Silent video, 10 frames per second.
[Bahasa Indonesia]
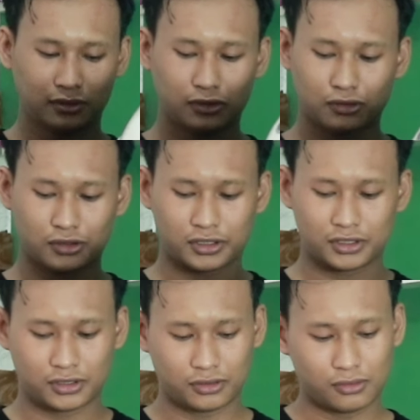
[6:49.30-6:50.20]
untuk
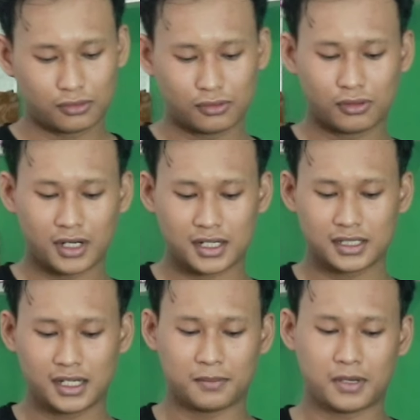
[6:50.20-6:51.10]
ukuran
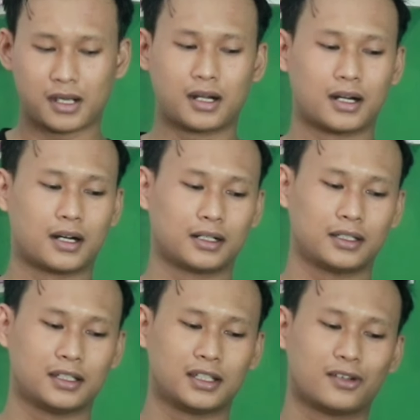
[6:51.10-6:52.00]
sih emang
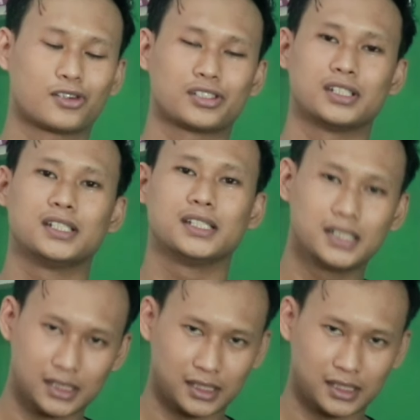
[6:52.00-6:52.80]
titik kors ini